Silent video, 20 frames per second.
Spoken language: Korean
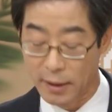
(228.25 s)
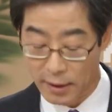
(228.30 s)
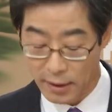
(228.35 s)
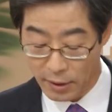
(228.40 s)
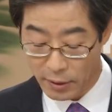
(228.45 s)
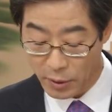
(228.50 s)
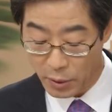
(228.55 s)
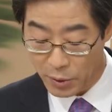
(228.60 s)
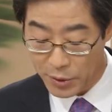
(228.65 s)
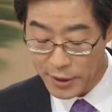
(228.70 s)

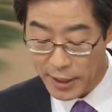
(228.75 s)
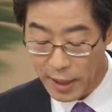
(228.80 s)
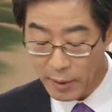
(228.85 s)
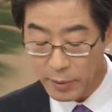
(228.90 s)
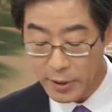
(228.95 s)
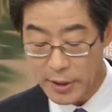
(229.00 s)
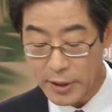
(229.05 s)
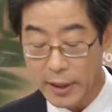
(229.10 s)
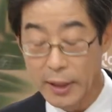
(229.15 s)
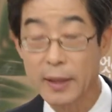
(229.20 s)
음. 그리고 세
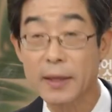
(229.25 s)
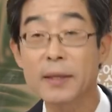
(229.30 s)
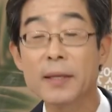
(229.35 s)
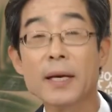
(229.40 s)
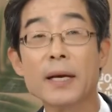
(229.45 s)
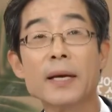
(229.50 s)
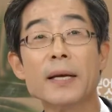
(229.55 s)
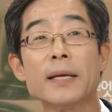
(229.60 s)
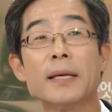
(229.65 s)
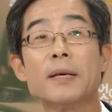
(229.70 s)
번째는
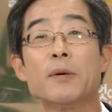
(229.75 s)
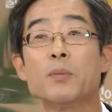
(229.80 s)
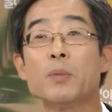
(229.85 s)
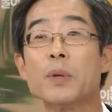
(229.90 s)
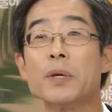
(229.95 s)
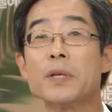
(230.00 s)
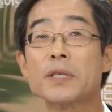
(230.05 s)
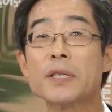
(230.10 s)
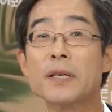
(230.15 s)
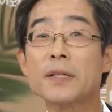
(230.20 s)
이
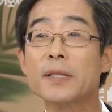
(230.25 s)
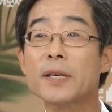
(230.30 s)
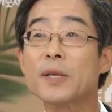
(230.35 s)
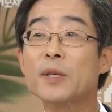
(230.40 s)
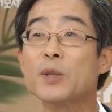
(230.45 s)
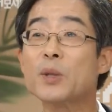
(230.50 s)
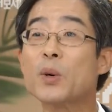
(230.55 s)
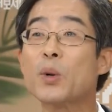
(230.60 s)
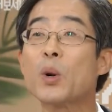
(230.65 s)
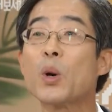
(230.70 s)

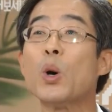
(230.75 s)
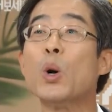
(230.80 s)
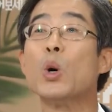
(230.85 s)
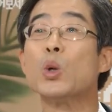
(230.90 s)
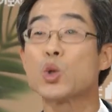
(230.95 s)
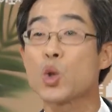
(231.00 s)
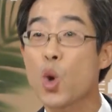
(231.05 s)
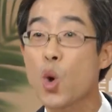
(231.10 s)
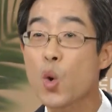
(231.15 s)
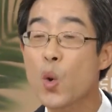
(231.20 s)
성격적으로
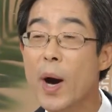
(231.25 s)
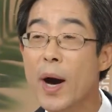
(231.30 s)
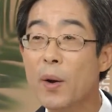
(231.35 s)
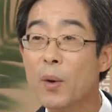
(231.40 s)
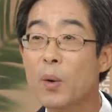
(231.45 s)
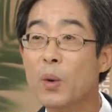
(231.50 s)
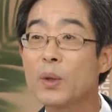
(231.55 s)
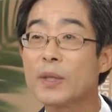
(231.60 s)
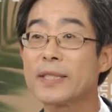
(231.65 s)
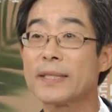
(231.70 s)

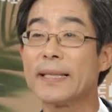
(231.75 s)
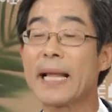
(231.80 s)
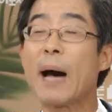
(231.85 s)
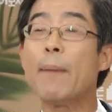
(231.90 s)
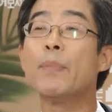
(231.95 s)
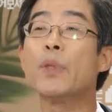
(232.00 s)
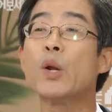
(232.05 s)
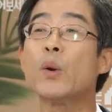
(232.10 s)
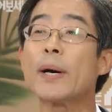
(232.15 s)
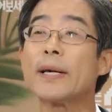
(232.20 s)
조용하고
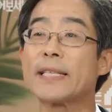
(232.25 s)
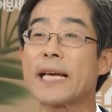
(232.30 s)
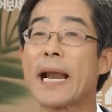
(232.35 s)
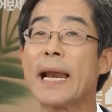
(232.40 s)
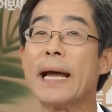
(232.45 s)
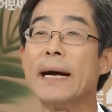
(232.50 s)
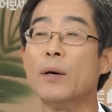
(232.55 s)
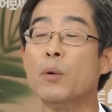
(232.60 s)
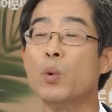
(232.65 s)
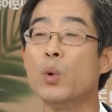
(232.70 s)
남들과
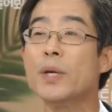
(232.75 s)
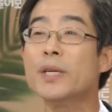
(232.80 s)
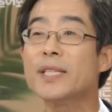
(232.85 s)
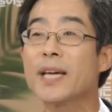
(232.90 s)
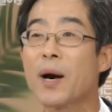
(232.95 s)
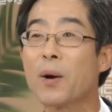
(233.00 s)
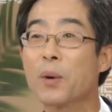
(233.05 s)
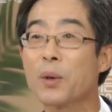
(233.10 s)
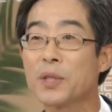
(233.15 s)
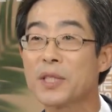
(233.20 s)
잘 어울리지
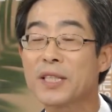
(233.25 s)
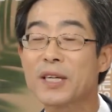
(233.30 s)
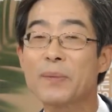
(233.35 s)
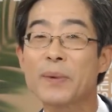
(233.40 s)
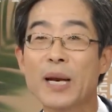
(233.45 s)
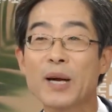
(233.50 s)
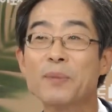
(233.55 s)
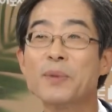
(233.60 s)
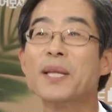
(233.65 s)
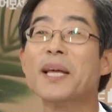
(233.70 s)
않고 쉽게
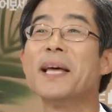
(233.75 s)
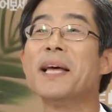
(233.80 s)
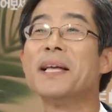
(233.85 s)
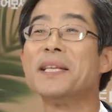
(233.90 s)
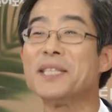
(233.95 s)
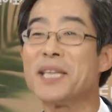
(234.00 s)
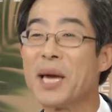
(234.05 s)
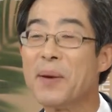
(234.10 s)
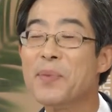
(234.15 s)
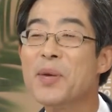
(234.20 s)
말하면
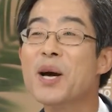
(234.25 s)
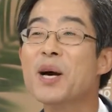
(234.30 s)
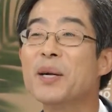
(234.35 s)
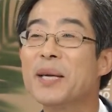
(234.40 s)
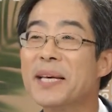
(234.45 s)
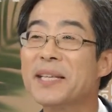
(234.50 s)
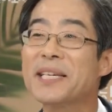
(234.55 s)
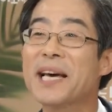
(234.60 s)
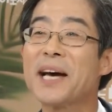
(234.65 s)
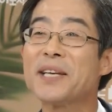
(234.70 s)

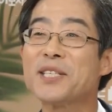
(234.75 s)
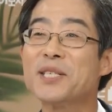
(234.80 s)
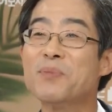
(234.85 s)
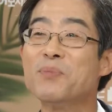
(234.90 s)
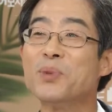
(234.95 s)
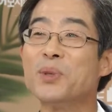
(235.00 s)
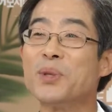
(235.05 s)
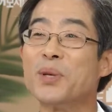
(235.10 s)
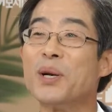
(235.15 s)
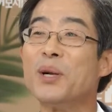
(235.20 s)
재미없게
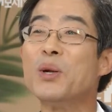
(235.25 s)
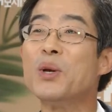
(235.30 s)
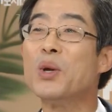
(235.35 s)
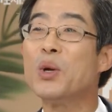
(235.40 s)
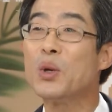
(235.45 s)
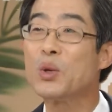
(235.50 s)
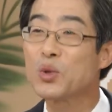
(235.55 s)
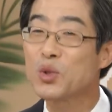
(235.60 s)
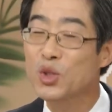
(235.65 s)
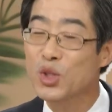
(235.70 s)
사시는 분들
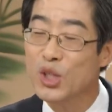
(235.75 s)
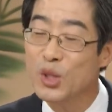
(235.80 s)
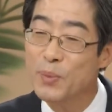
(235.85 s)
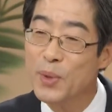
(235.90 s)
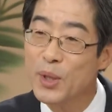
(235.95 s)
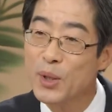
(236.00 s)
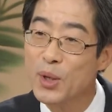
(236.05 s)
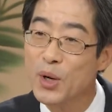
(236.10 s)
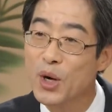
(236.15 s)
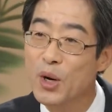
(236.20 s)
아.
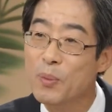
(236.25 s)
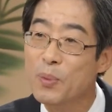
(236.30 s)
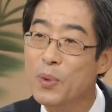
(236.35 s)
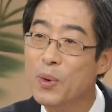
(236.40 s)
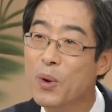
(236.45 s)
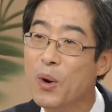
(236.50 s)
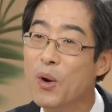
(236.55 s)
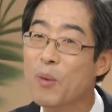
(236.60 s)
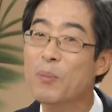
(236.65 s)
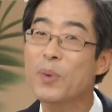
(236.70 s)
취미도
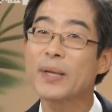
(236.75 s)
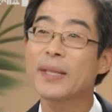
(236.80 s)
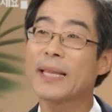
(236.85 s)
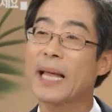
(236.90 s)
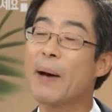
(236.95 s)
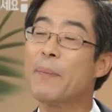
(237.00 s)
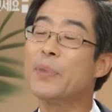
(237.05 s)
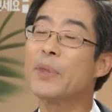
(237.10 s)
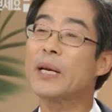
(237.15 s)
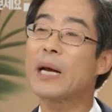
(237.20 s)
없고 뭐
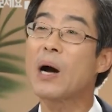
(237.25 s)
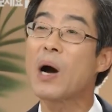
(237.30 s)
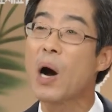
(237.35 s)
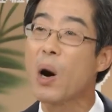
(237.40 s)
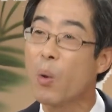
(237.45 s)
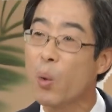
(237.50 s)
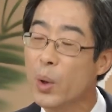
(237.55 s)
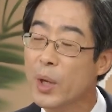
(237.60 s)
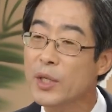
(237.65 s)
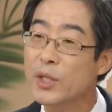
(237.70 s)
남들하고
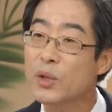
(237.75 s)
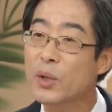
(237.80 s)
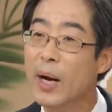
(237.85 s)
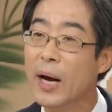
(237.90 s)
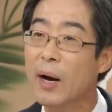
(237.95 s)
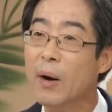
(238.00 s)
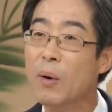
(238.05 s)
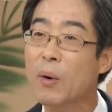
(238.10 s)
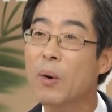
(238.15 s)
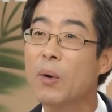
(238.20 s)
어울리지도
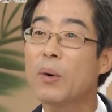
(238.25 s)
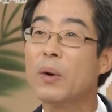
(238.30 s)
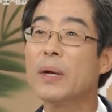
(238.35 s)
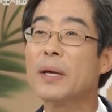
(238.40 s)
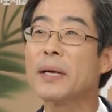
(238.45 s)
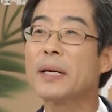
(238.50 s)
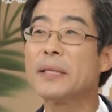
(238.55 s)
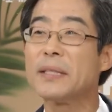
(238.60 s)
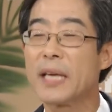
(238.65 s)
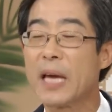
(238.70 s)
않고 네.